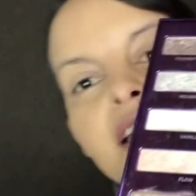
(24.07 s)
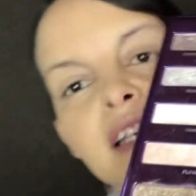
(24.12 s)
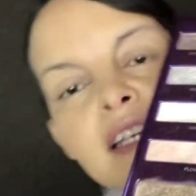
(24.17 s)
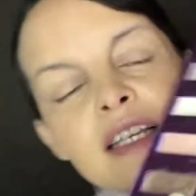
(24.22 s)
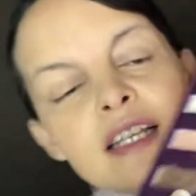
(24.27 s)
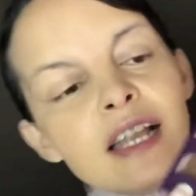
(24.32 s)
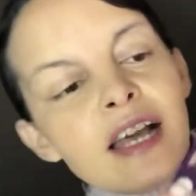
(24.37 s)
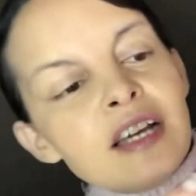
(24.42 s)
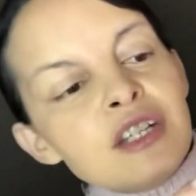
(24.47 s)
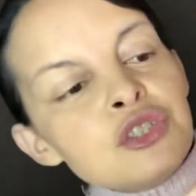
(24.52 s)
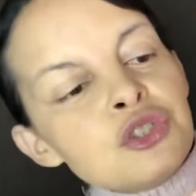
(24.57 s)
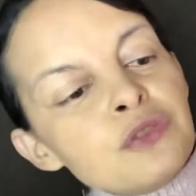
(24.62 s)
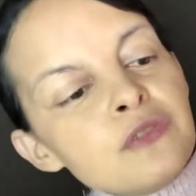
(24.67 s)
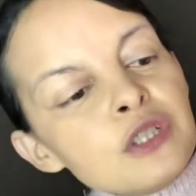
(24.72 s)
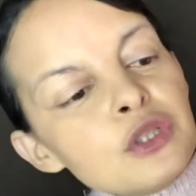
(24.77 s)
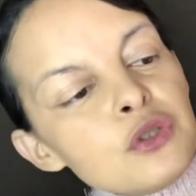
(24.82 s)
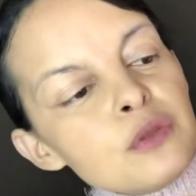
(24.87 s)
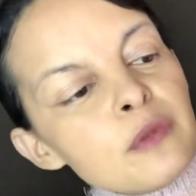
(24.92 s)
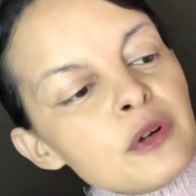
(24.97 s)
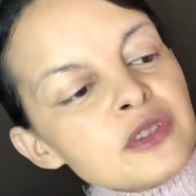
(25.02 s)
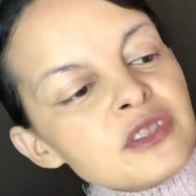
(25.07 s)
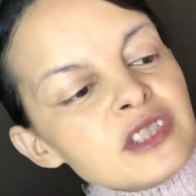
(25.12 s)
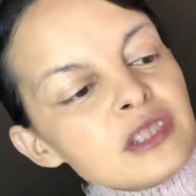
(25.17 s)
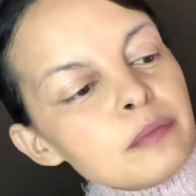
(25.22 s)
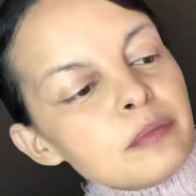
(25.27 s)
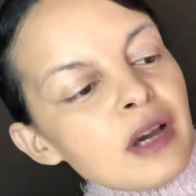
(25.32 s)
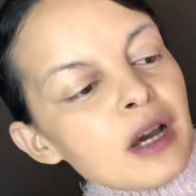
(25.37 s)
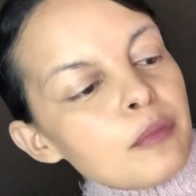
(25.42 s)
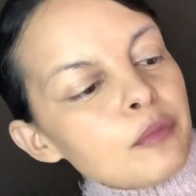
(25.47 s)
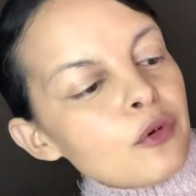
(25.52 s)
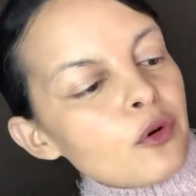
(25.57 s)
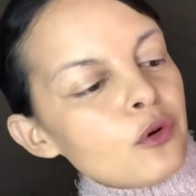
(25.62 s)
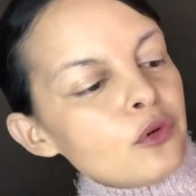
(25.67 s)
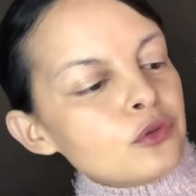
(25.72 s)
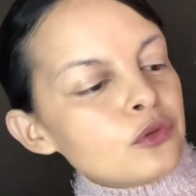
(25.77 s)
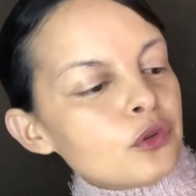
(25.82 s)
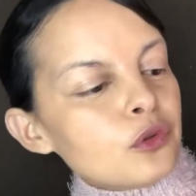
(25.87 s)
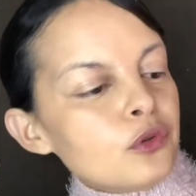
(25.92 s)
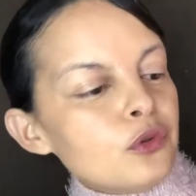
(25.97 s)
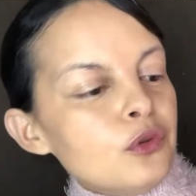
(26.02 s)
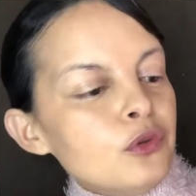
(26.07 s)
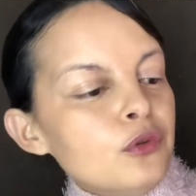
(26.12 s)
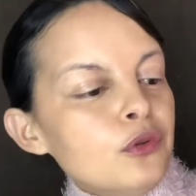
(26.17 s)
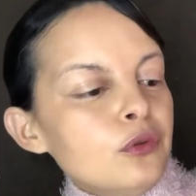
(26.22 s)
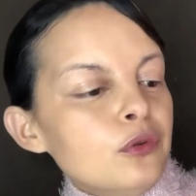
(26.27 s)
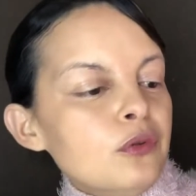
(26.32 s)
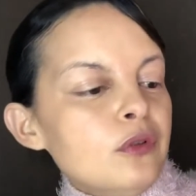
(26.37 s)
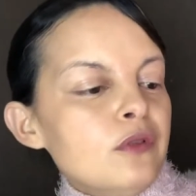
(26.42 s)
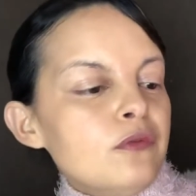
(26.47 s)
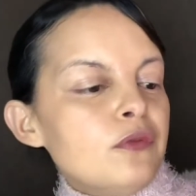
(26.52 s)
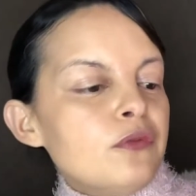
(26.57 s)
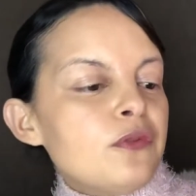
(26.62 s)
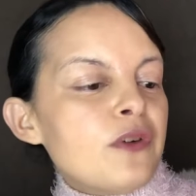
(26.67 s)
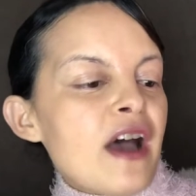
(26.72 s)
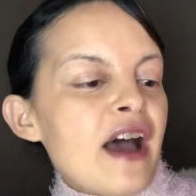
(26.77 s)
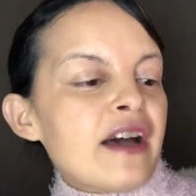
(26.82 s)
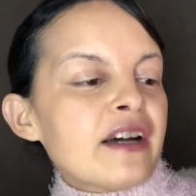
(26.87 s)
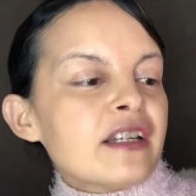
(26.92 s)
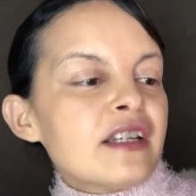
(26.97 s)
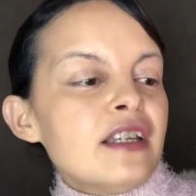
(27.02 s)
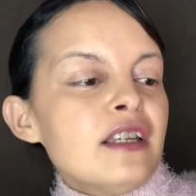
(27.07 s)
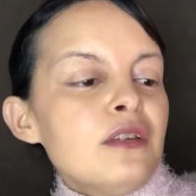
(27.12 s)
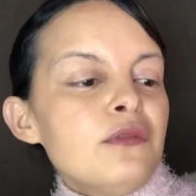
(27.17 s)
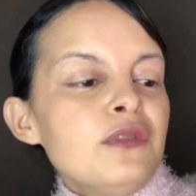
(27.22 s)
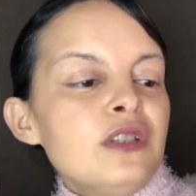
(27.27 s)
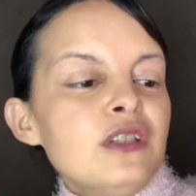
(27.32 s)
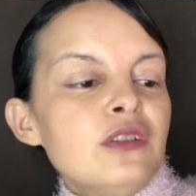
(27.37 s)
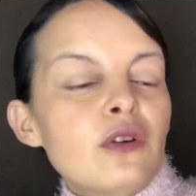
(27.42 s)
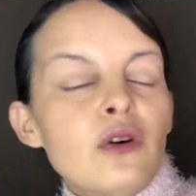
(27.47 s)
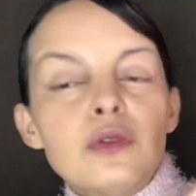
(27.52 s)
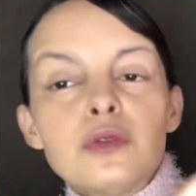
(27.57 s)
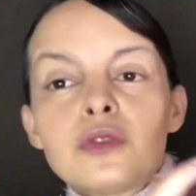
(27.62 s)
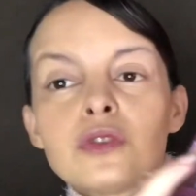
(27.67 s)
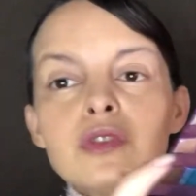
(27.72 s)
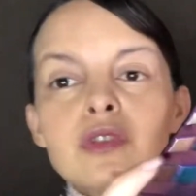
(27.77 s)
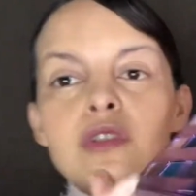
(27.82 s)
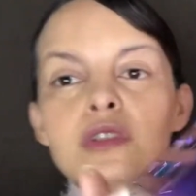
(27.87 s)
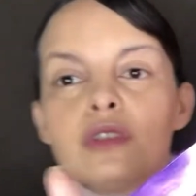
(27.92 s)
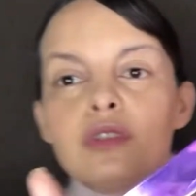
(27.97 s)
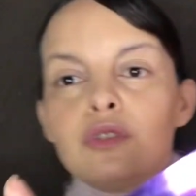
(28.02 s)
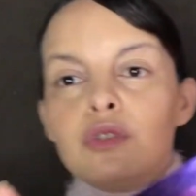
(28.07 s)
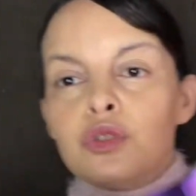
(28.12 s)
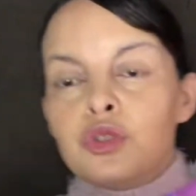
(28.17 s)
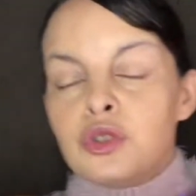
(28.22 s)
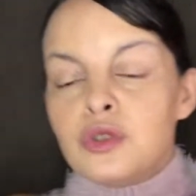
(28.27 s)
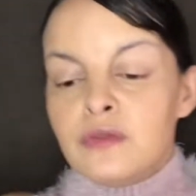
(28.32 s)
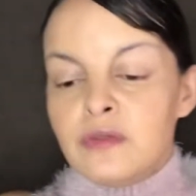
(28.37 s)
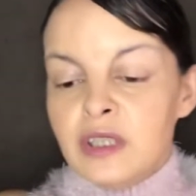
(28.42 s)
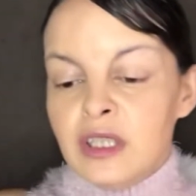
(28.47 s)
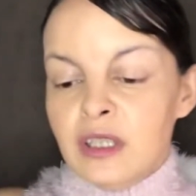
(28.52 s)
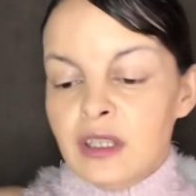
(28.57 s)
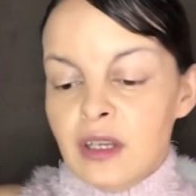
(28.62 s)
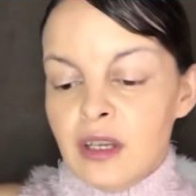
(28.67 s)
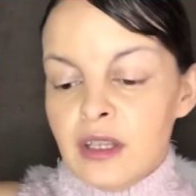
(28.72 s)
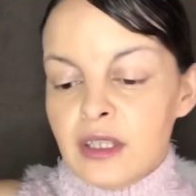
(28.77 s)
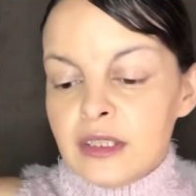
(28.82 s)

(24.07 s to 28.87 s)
Et là, je vais commencer par prendre le phare Évidence que je vais